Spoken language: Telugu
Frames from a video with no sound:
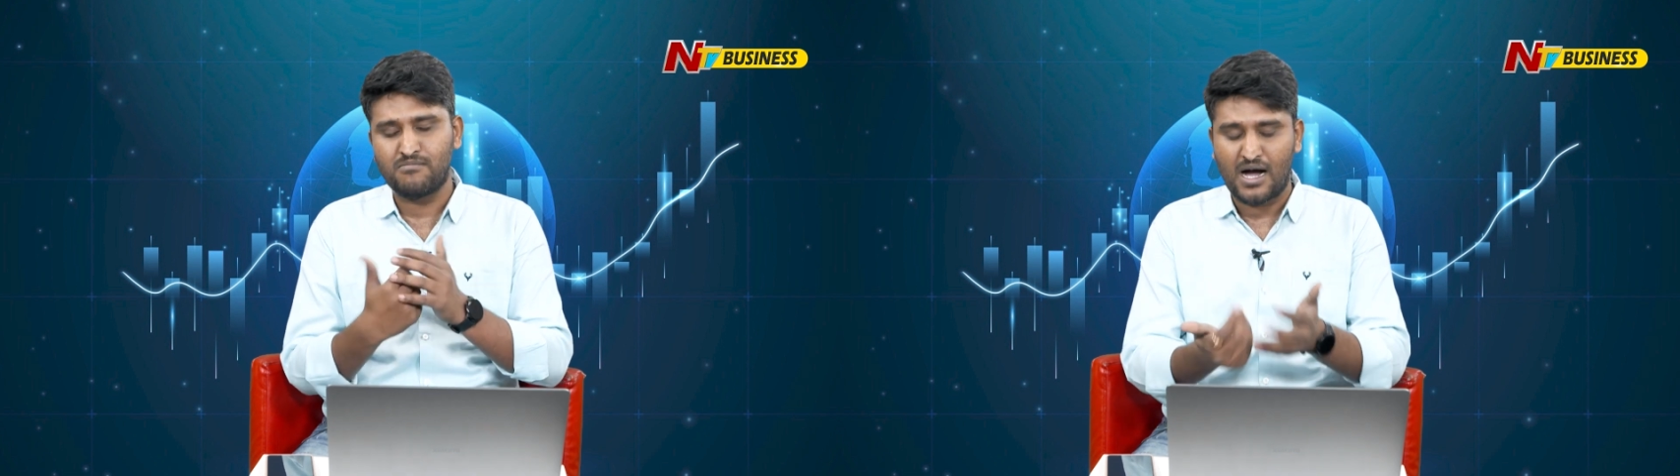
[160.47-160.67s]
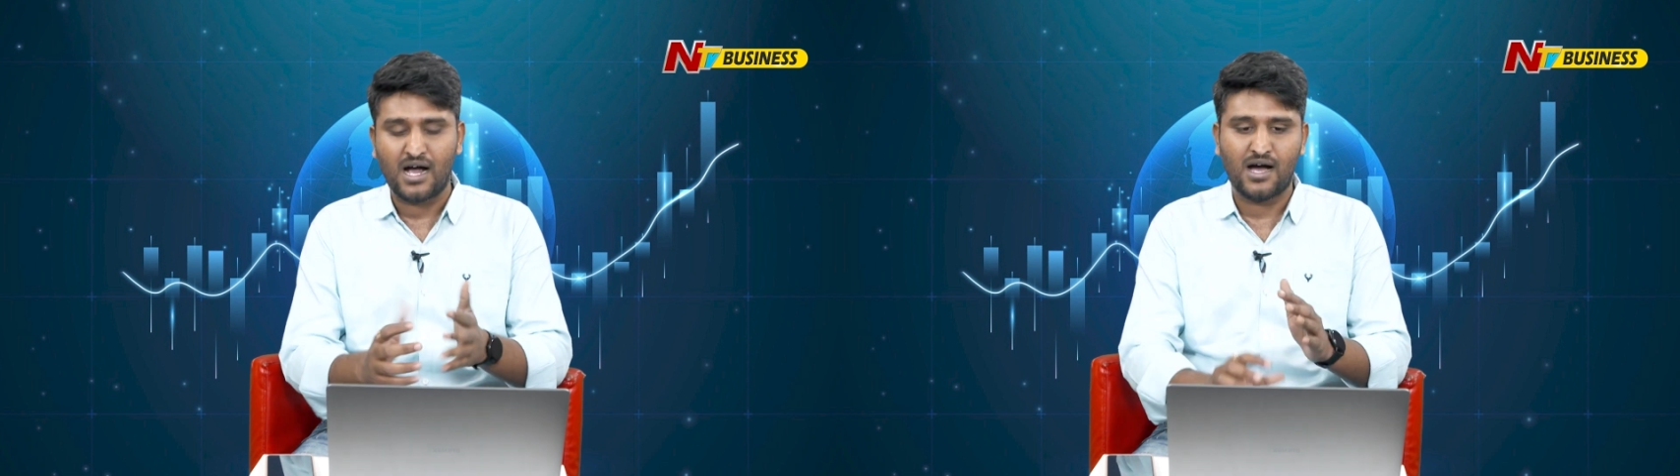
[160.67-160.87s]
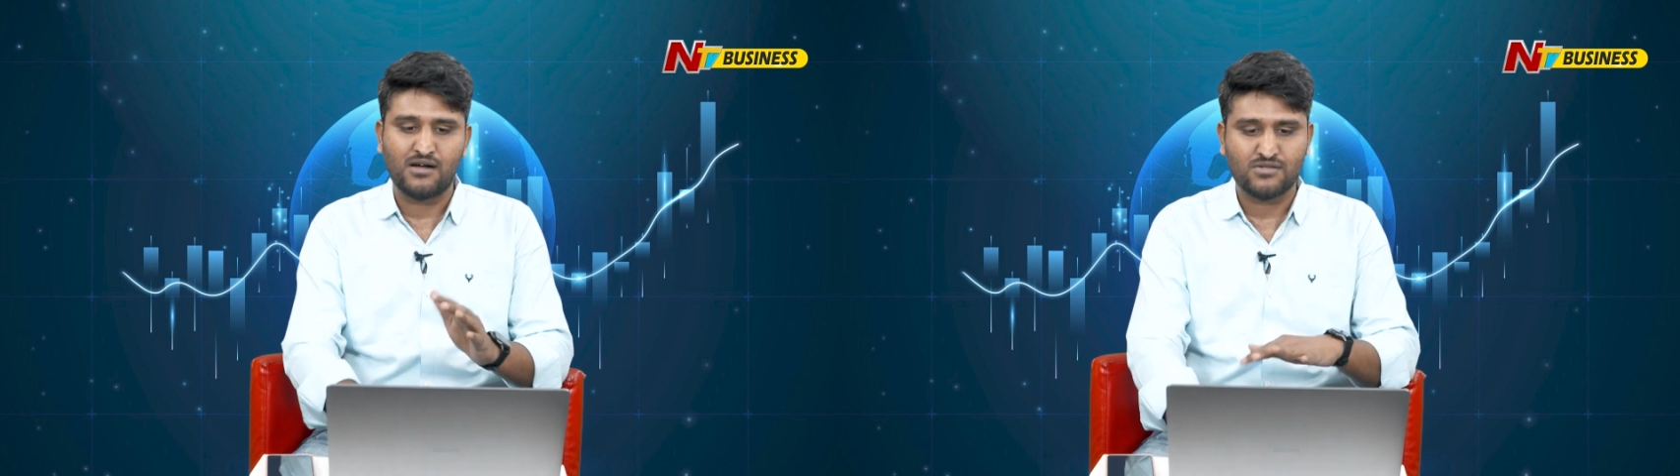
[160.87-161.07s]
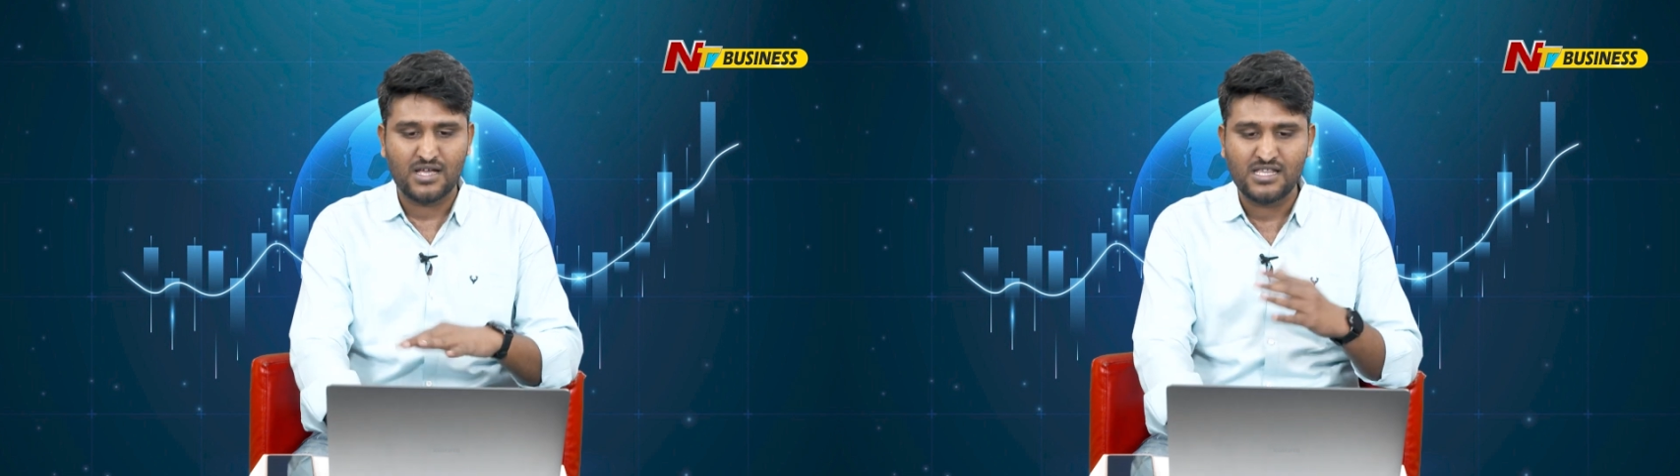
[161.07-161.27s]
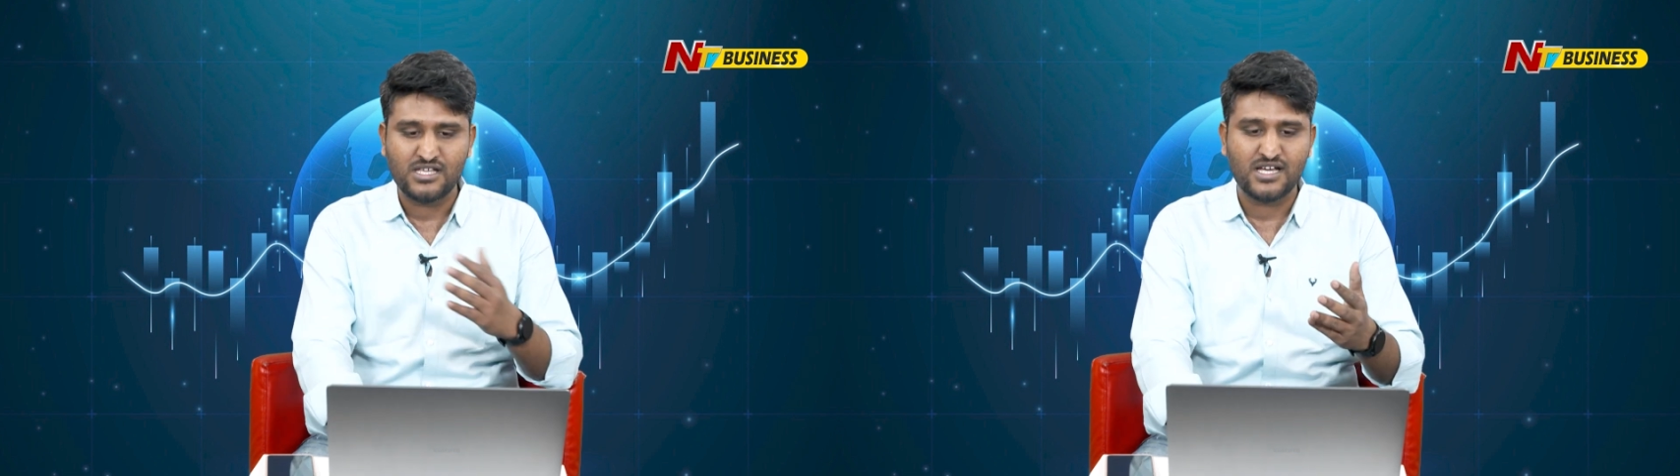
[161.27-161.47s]
బాగా
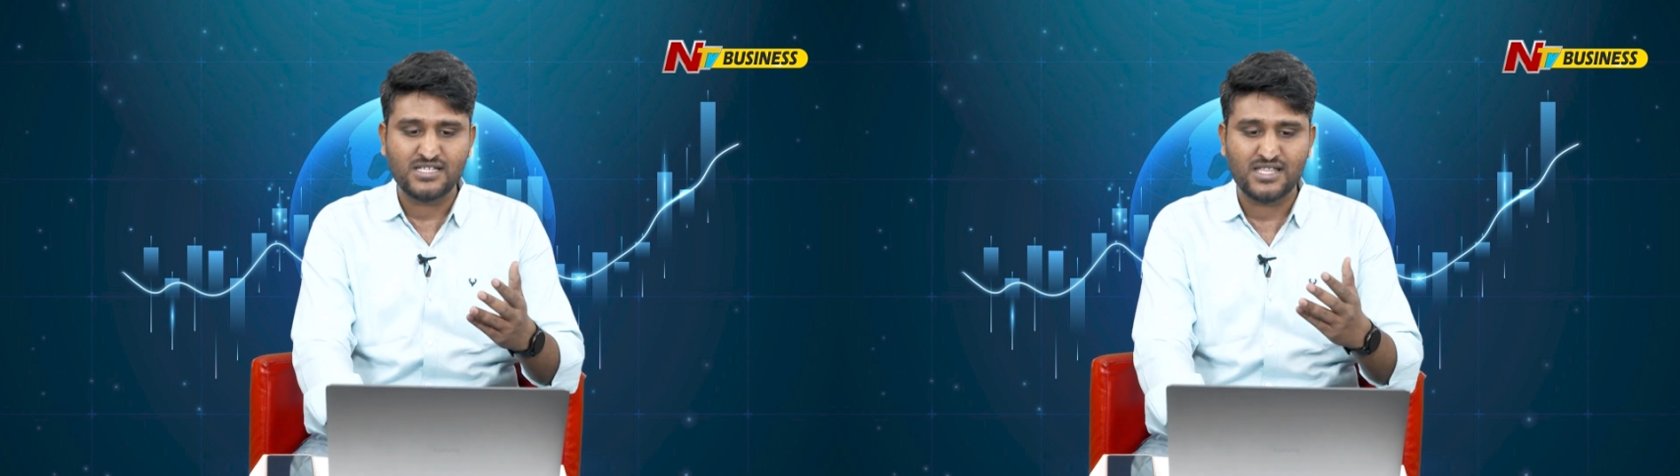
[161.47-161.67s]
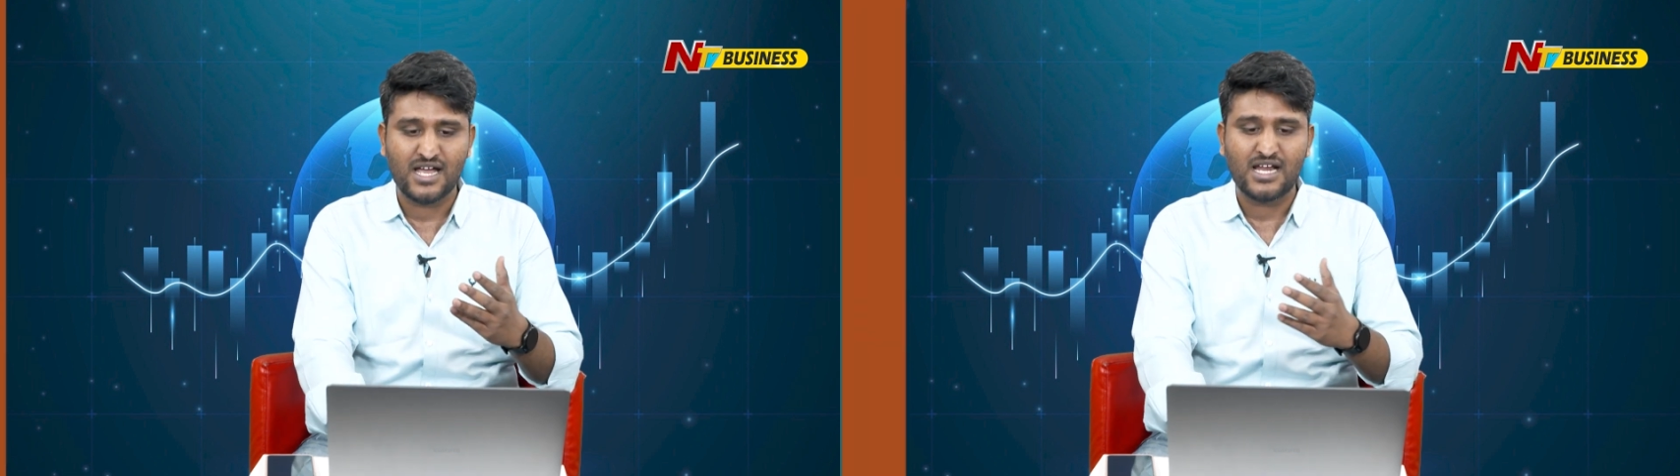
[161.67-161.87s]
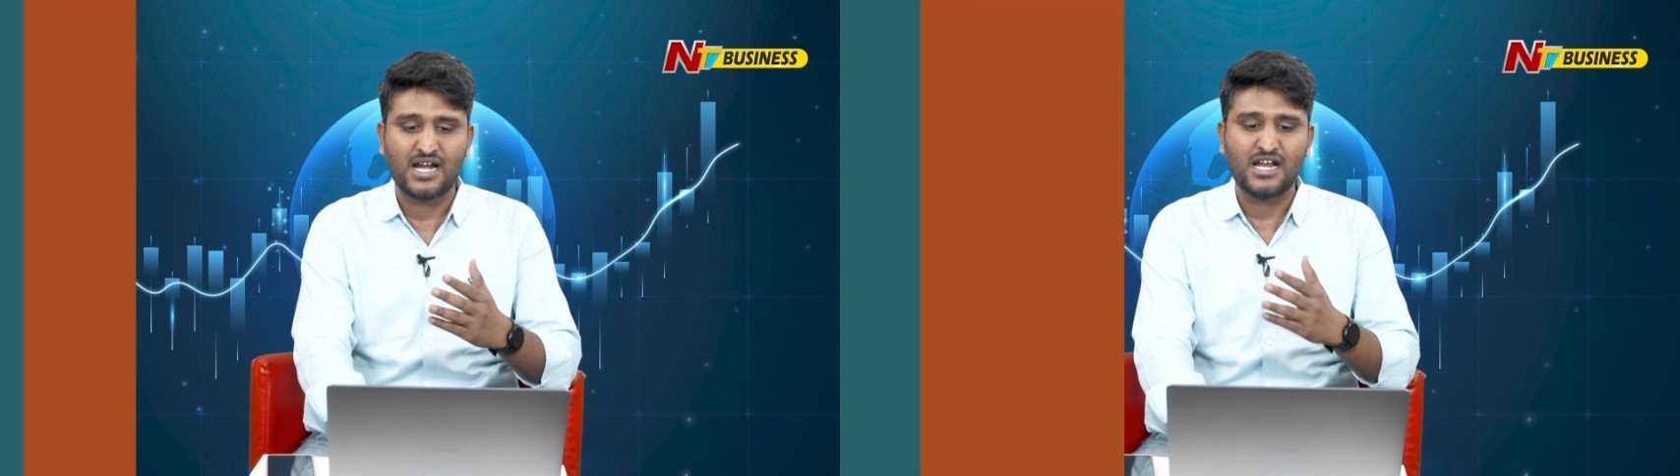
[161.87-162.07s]
ఇది చేసింది ఏంటి